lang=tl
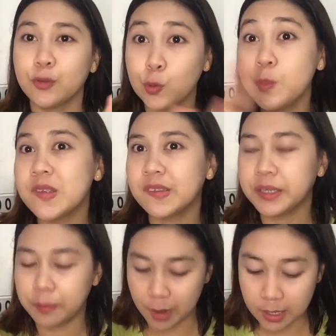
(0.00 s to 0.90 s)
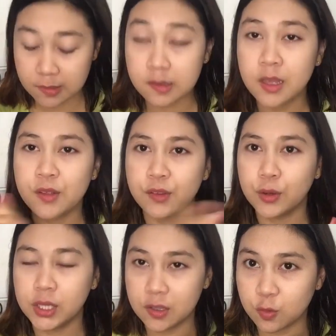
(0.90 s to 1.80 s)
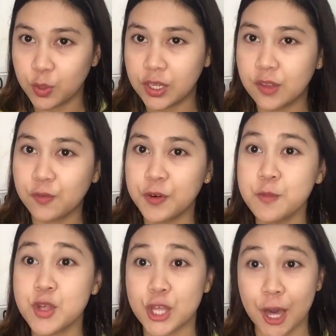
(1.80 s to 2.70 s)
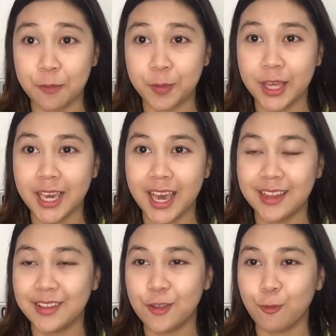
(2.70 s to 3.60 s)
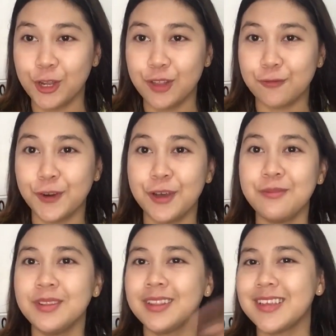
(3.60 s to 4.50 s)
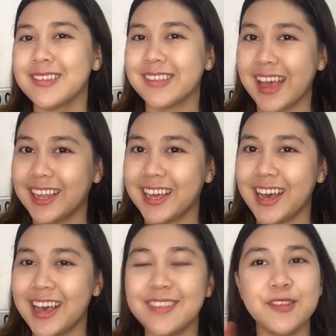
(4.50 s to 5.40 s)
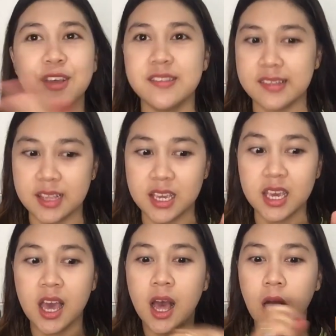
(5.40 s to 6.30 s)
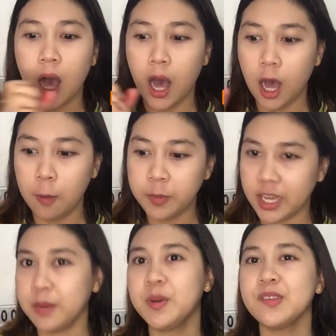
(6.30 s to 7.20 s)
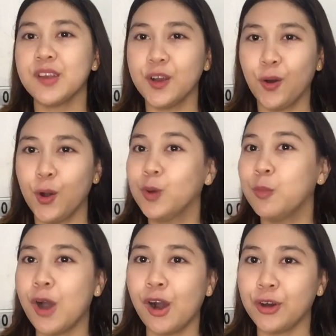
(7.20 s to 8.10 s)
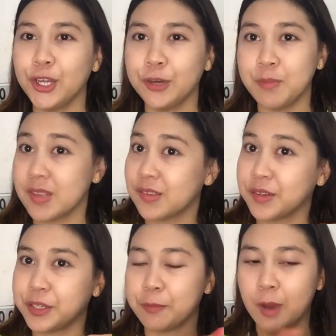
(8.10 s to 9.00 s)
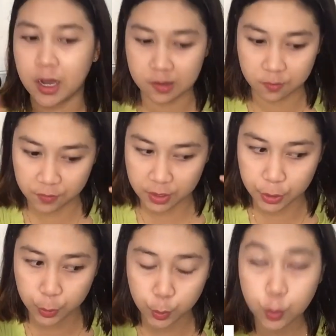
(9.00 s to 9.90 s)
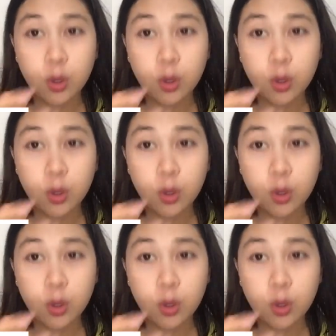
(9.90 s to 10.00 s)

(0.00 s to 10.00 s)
two mystery boxes So this one is from Shopee and this one is from Lazada. As you can see, um, 9 months ago, gumawa ako ng mystery box video.